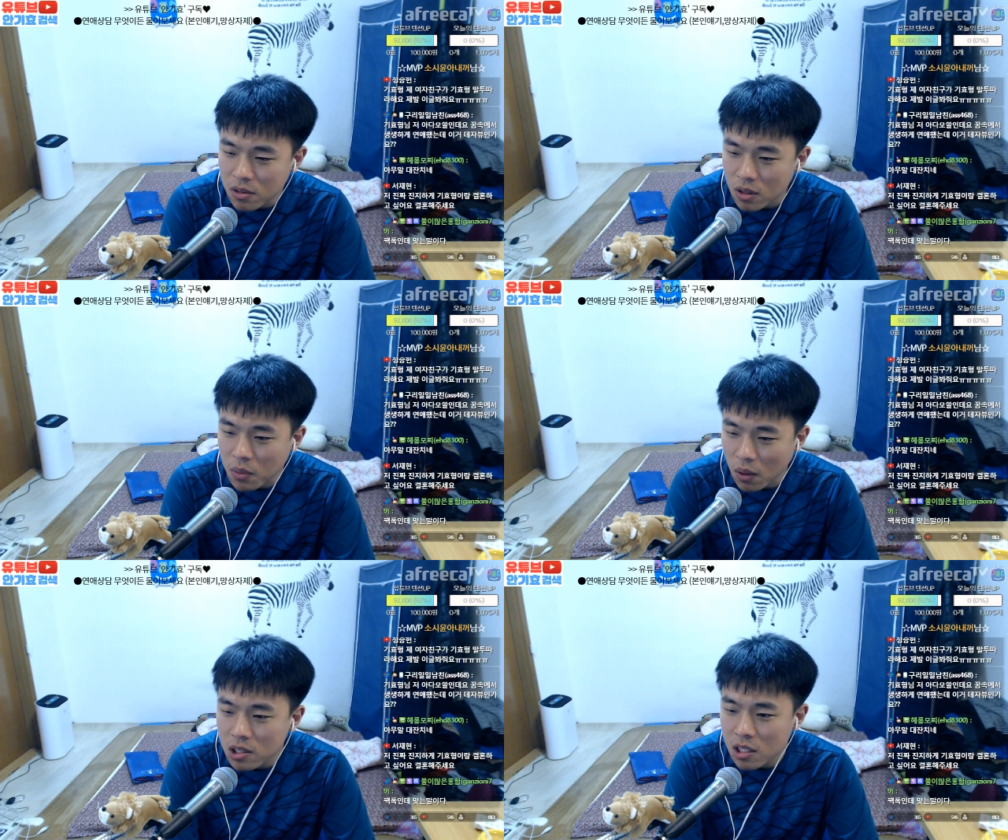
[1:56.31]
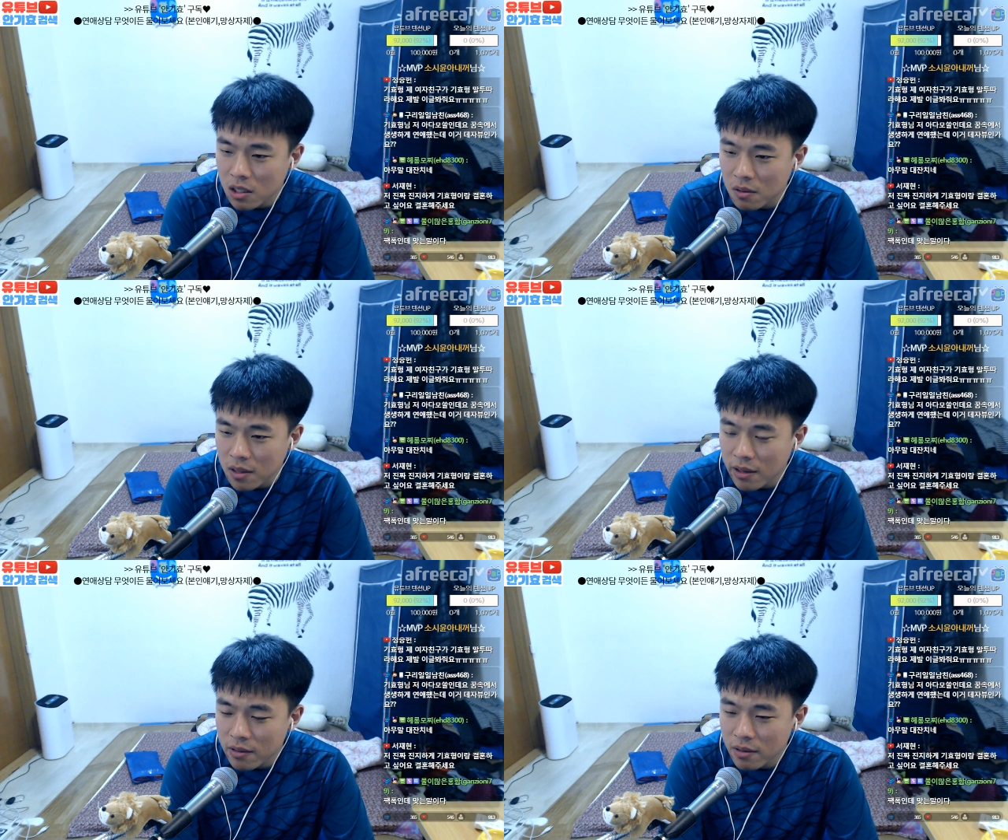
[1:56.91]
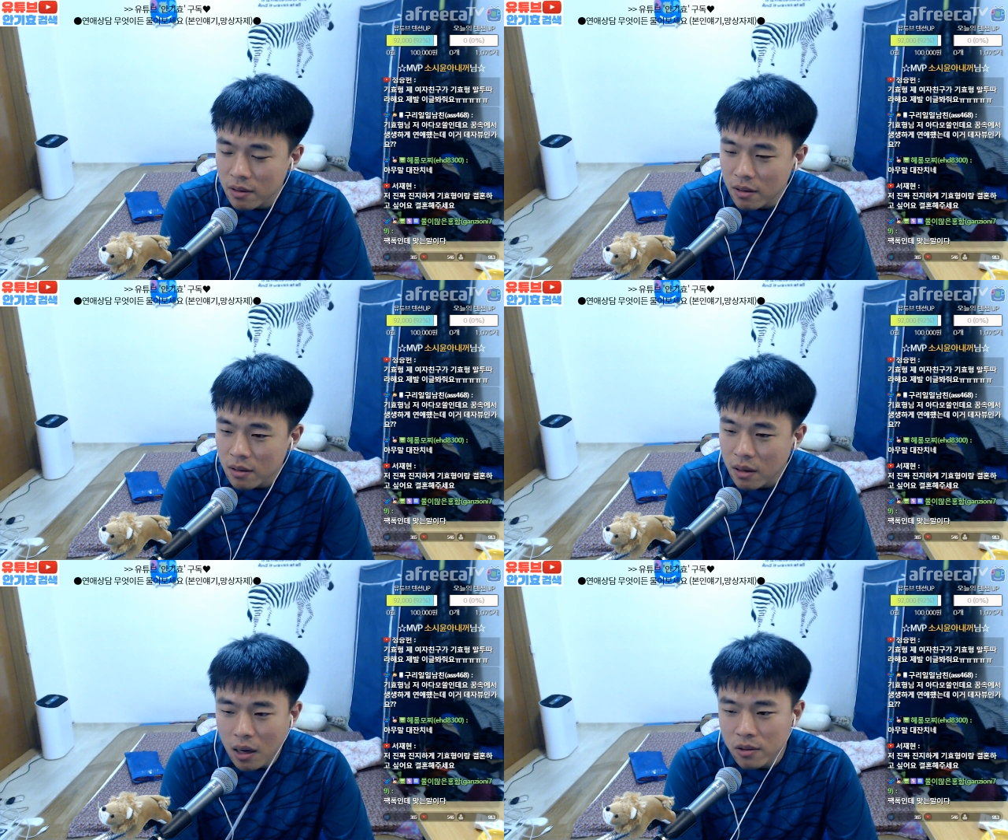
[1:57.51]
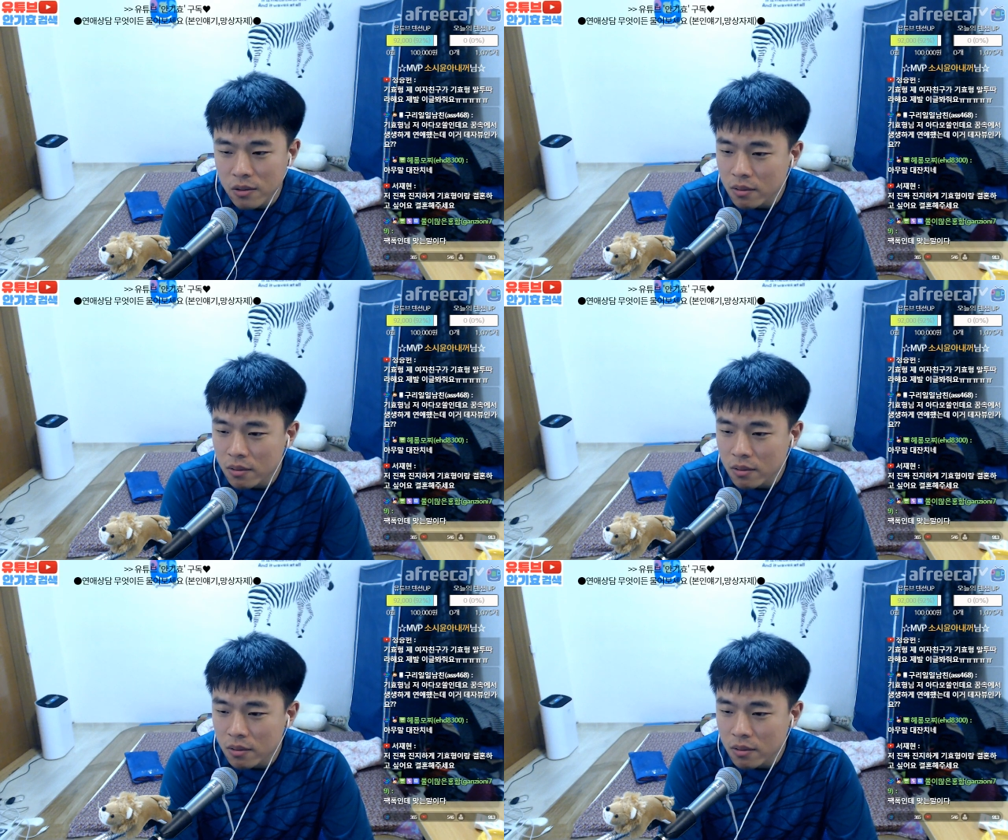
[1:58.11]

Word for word: 저 병신인 건가요? 아니요.